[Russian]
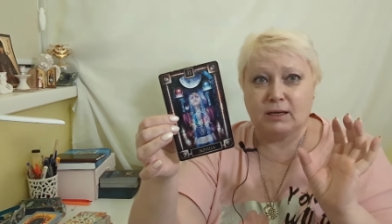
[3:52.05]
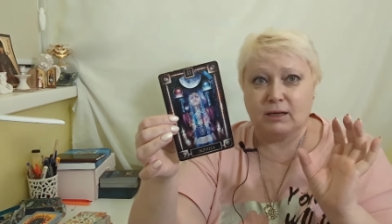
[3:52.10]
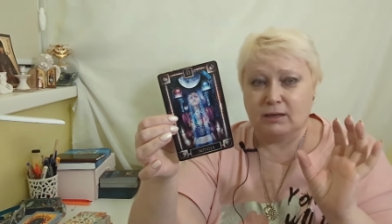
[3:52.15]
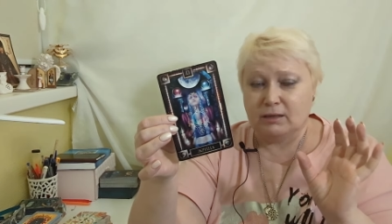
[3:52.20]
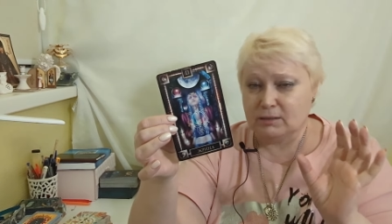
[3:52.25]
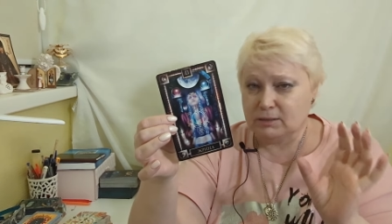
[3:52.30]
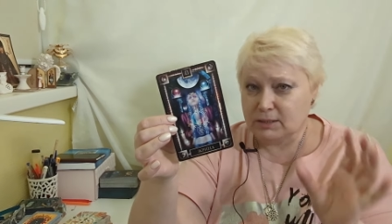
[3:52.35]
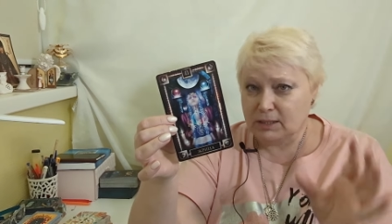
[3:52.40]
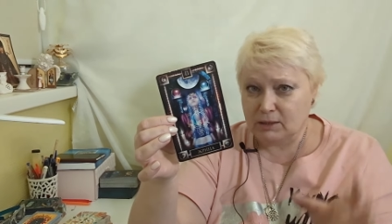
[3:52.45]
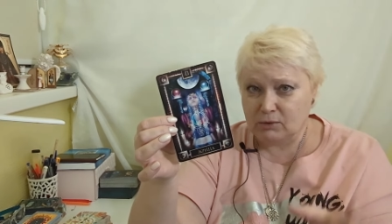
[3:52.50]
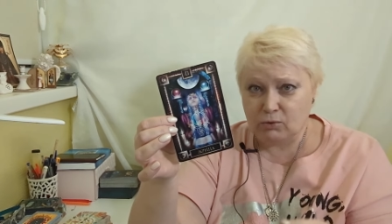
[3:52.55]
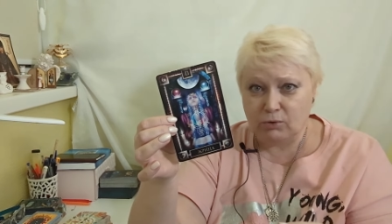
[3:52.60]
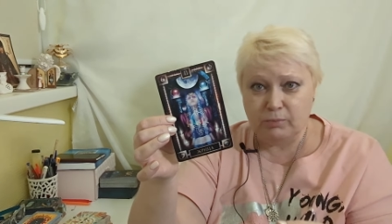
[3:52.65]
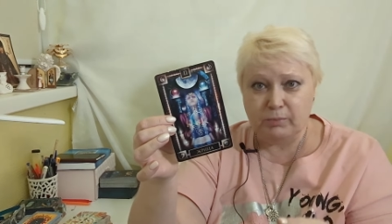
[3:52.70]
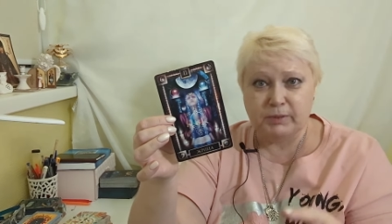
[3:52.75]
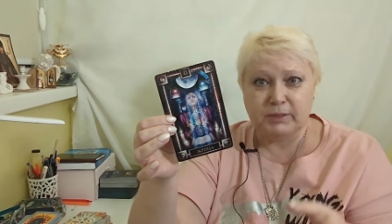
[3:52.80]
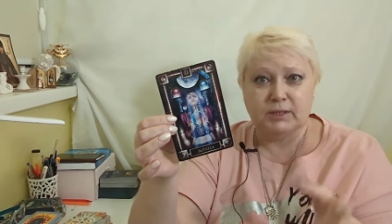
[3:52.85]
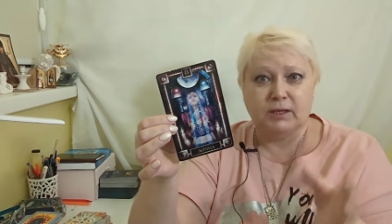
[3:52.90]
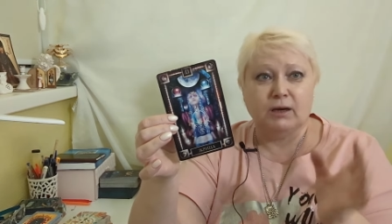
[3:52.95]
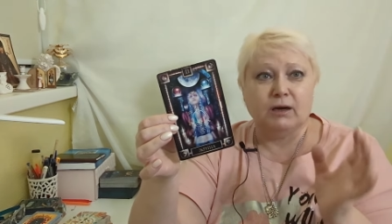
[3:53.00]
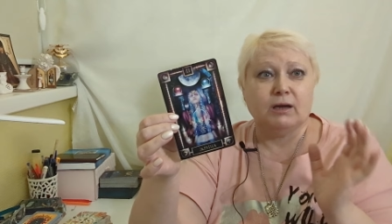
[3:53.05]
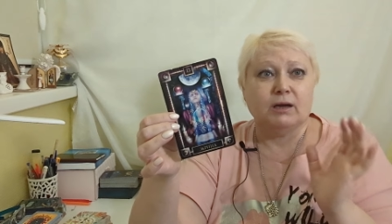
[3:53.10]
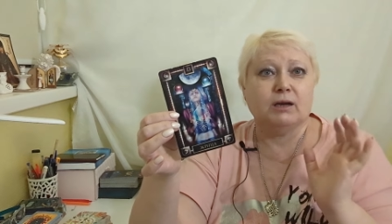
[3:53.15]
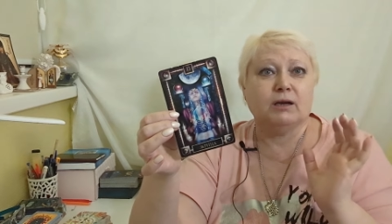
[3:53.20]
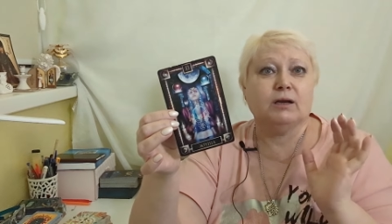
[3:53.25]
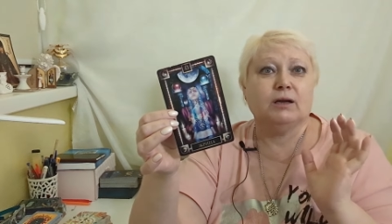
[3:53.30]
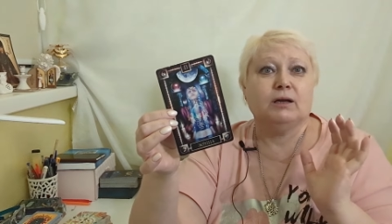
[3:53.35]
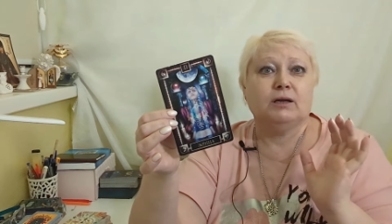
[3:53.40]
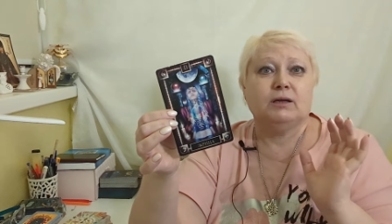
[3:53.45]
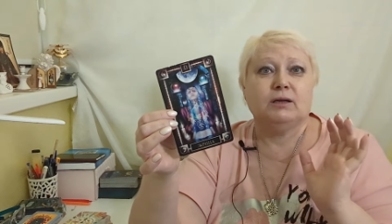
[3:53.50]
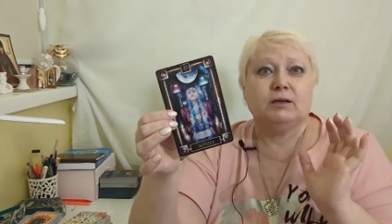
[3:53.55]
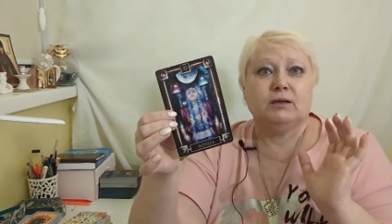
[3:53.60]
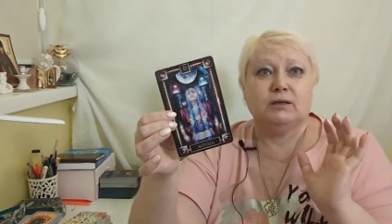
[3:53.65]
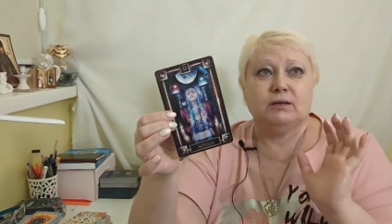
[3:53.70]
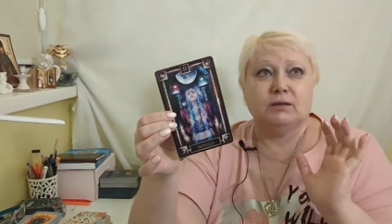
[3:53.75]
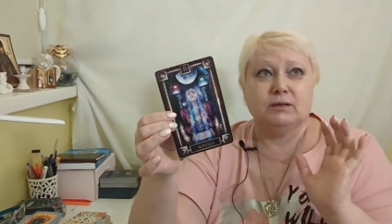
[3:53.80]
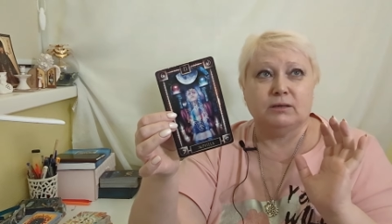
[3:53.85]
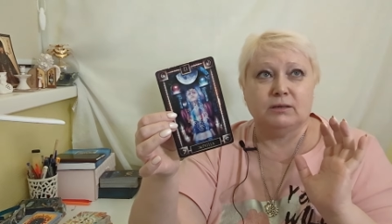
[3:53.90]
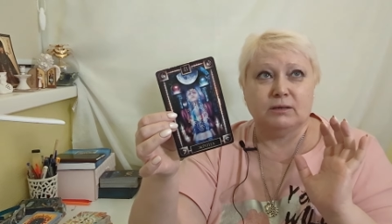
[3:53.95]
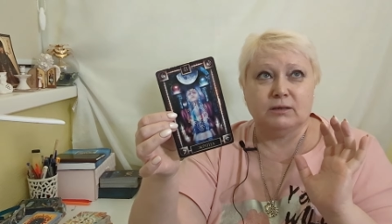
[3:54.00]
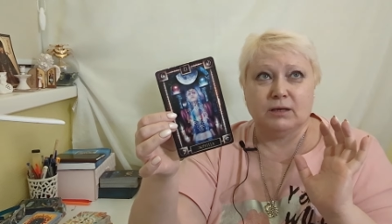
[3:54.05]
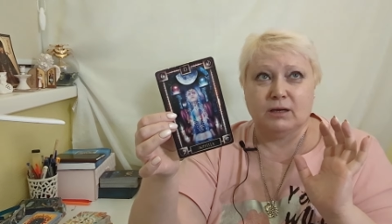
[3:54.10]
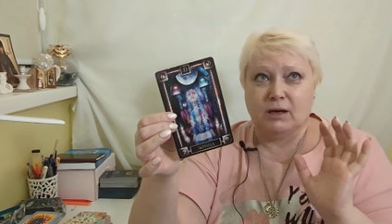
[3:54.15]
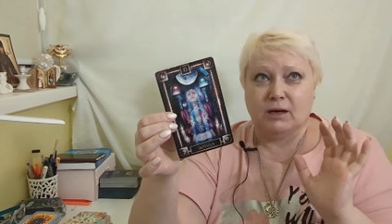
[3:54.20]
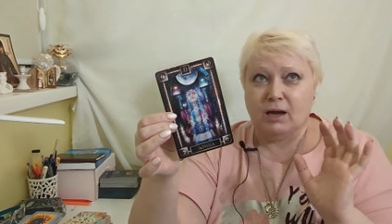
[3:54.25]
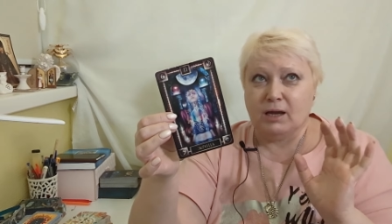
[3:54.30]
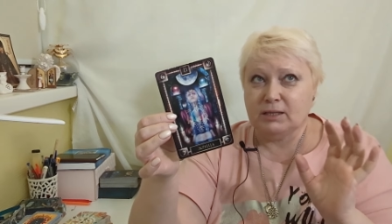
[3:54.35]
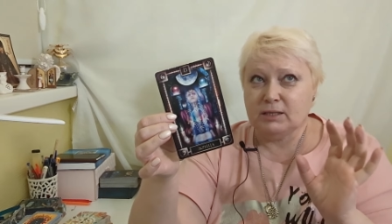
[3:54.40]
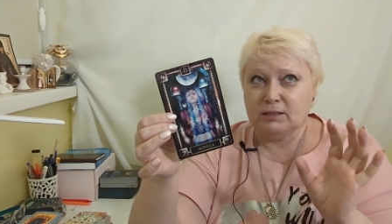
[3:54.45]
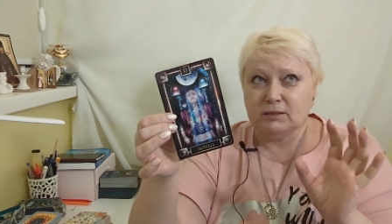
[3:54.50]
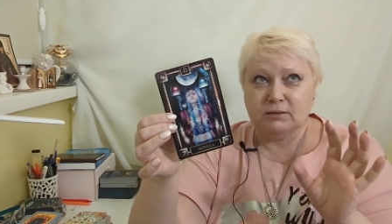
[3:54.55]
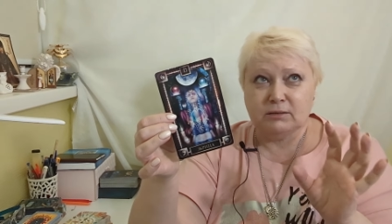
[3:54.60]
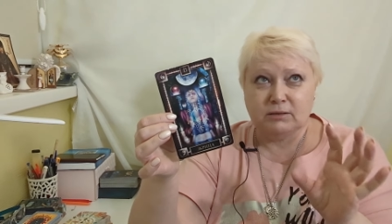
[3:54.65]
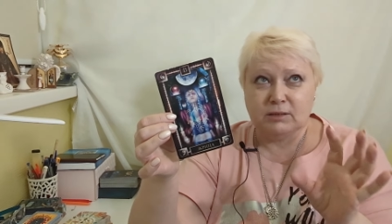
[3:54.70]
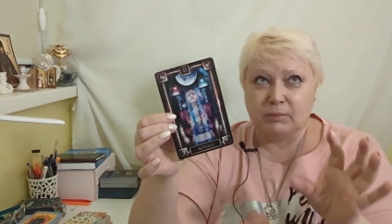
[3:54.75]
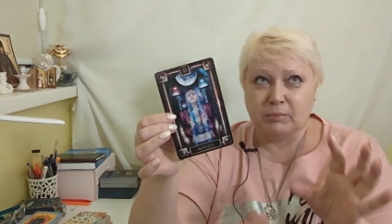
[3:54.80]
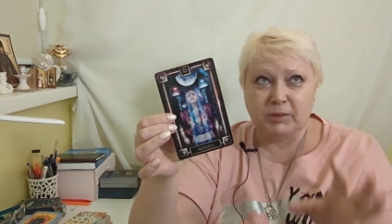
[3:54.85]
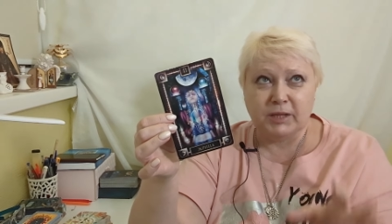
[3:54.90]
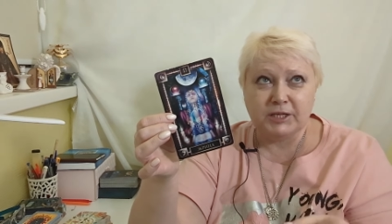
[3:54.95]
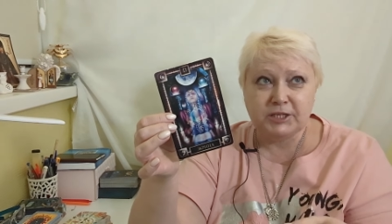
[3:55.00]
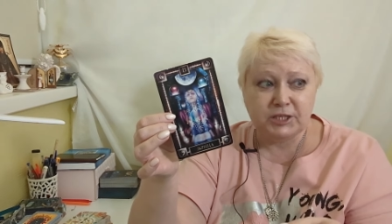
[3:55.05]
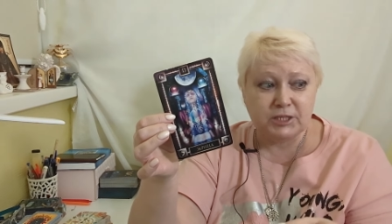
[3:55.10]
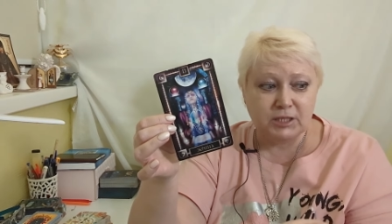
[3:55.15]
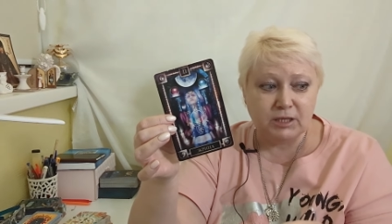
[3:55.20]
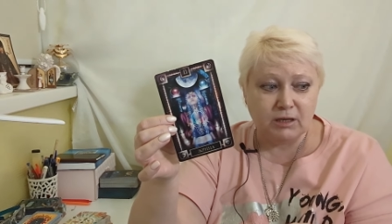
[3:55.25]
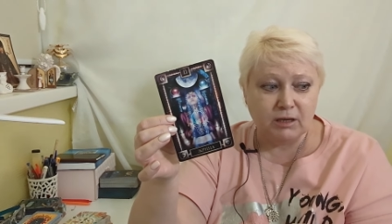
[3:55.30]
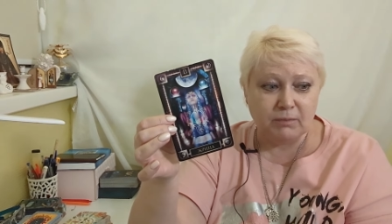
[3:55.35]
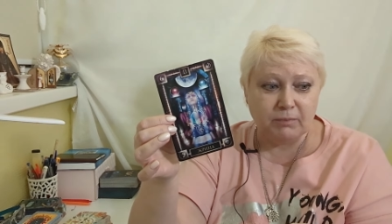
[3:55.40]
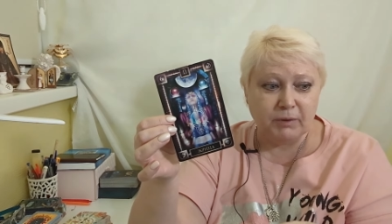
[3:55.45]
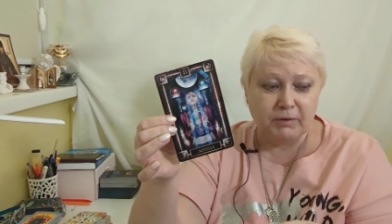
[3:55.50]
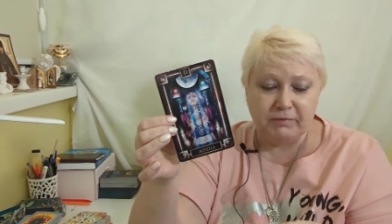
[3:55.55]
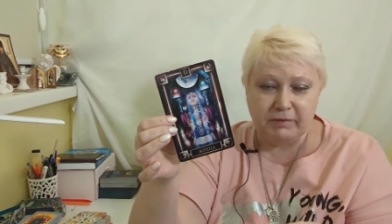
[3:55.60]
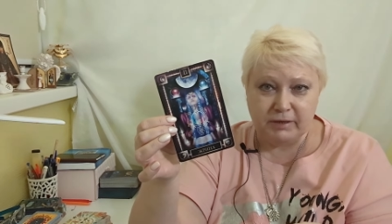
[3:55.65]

а, дорогой подарок, а, какая-то оплаченная